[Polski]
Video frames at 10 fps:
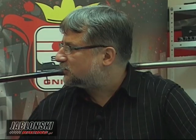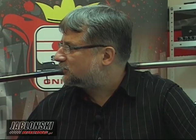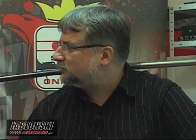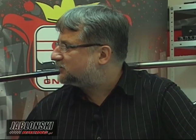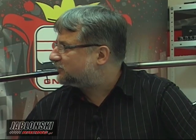że
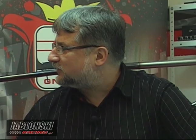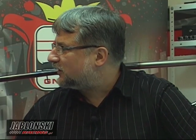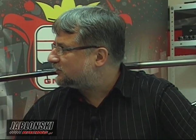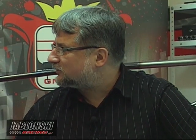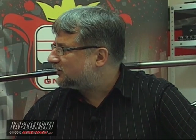kibice w
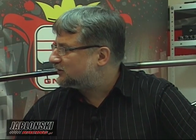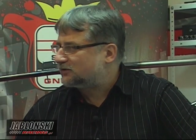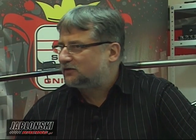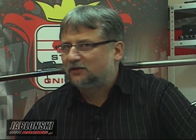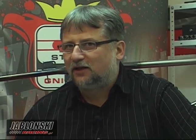Gdańsku nas
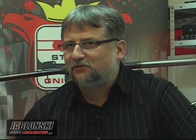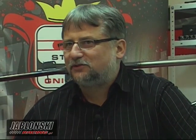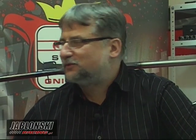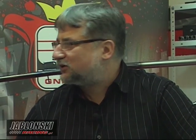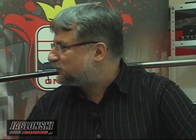oglądają,
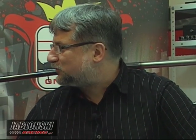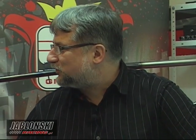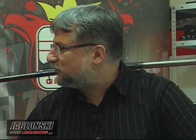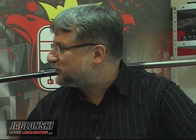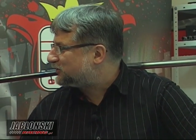więc my też
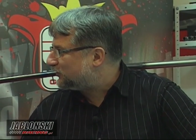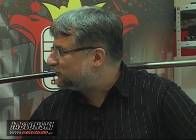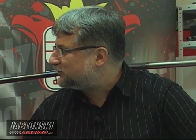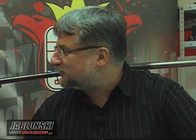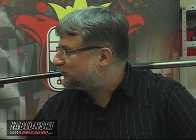możemy
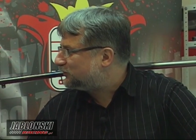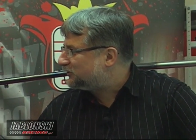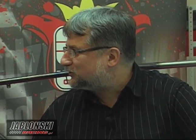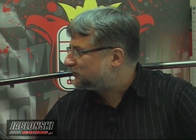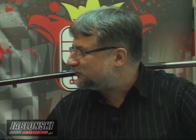pozdrowić
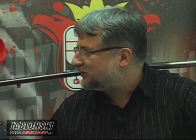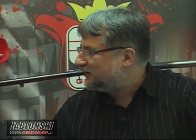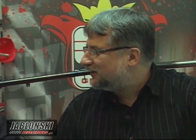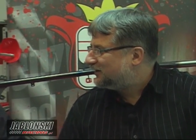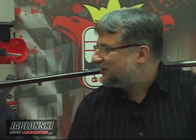kibiców
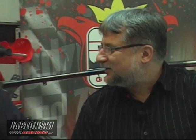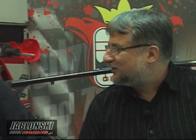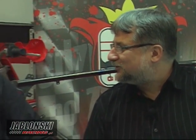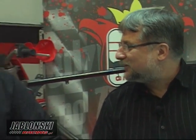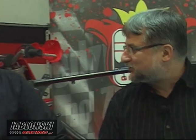
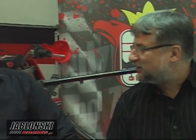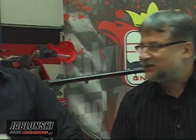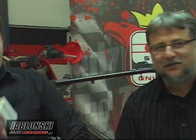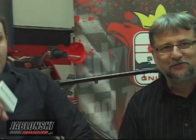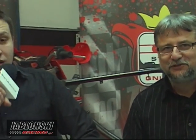w naszej
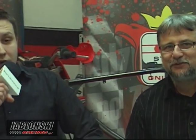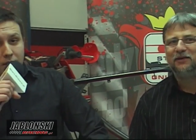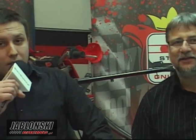telewizji